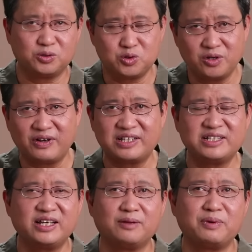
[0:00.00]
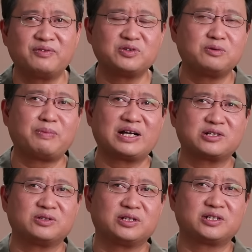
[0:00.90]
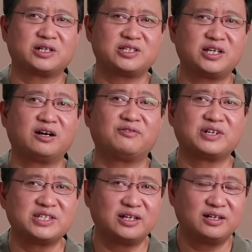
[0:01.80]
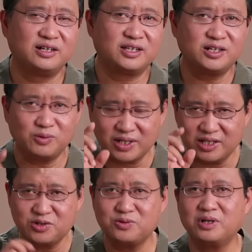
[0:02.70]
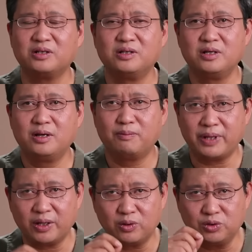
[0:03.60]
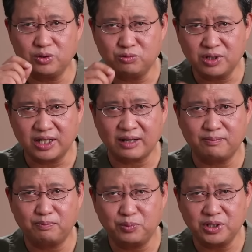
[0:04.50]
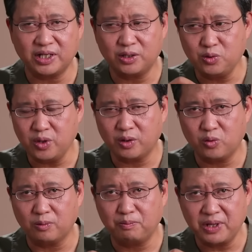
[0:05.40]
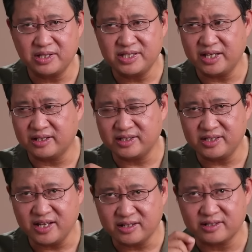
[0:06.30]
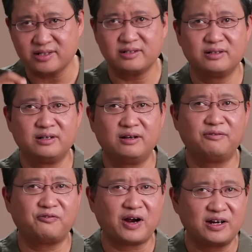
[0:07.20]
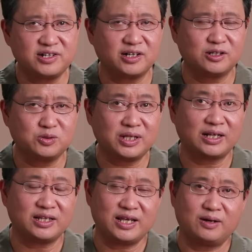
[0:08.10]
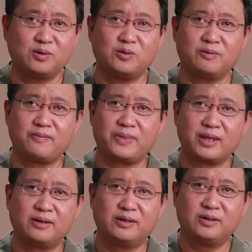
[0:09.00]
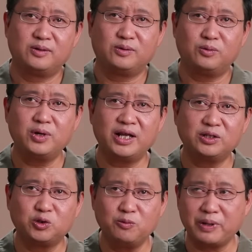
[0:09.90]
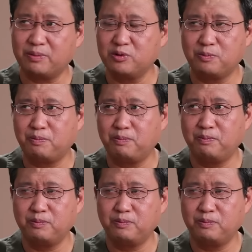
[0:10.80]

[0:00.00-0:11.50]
由缺乏经验的边防军把守的这个堑壕防线。但是我刚才说了，美国对乌克兰不能越过边界的限制，反而成了最大的掩护。乌克兰东北部